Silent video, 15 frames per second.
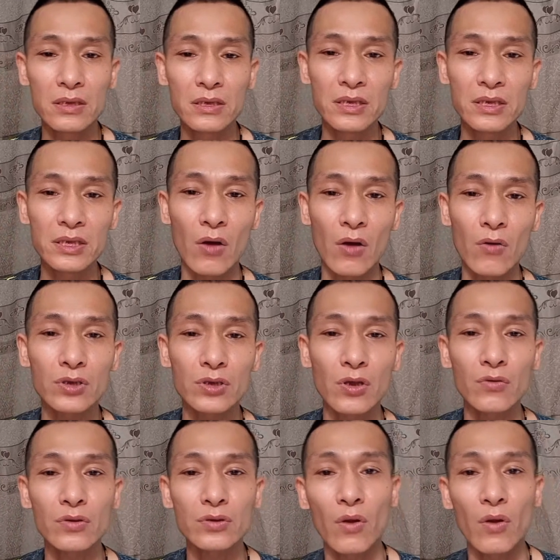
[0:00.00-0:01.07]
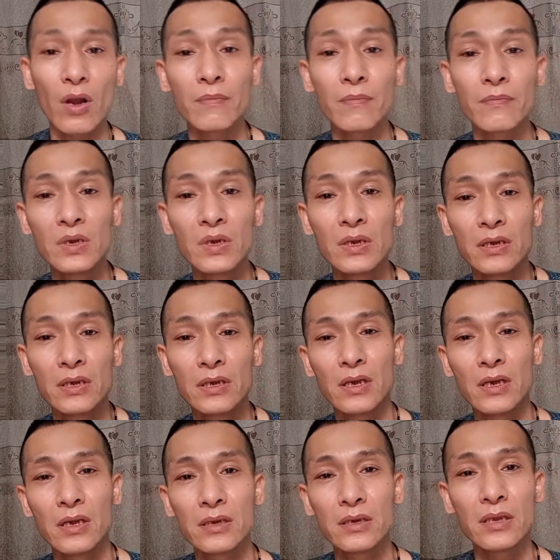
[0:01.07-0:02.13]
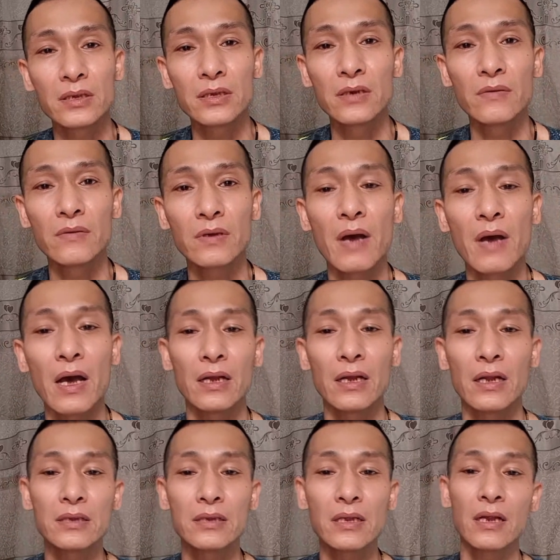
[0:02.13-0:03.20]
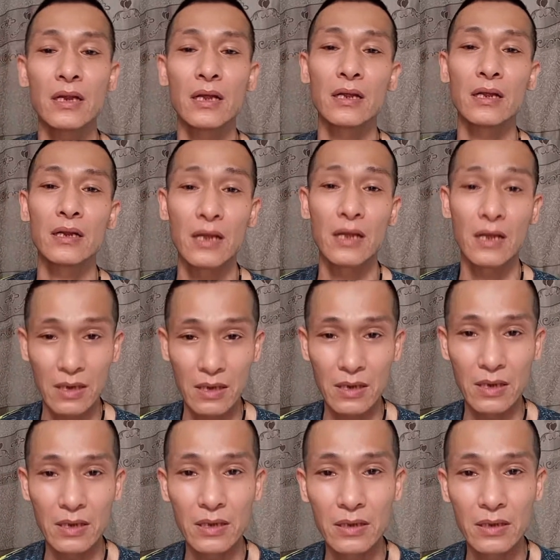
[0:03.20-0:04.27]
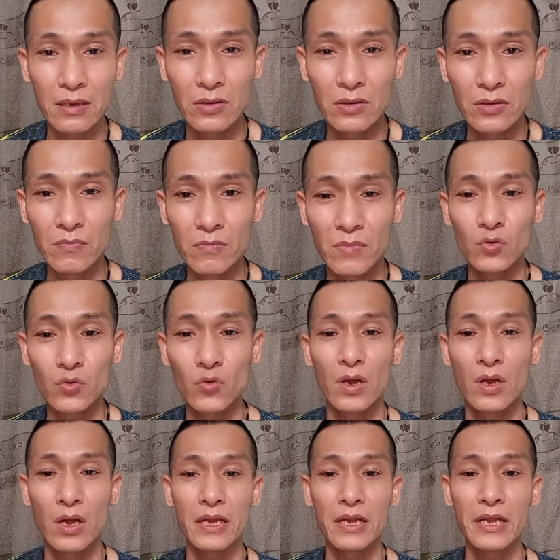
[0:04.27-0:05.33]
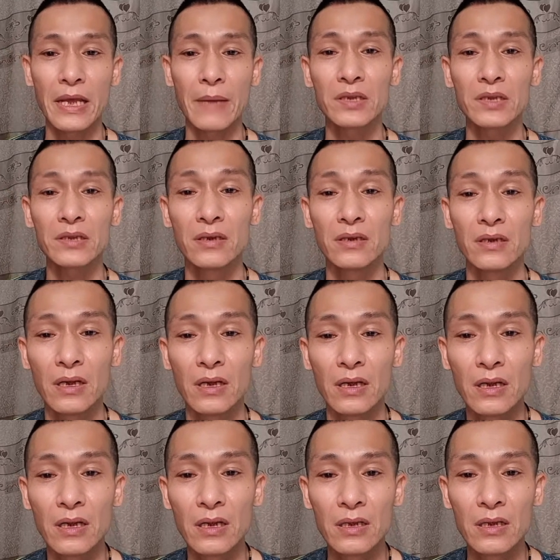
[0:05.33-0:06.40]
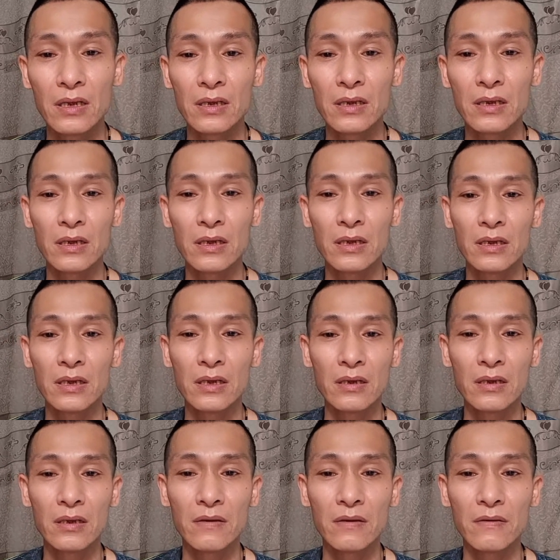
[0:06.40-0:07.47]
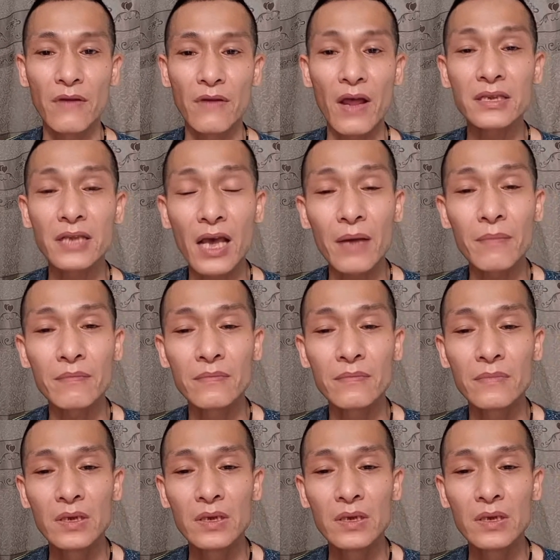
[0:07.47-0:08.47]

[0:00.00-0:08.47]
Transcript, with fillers: chín sáu sáu năm à, thật sự với các bạn là rất là là ấy mặc dù là anh em đã từng à, à va chạm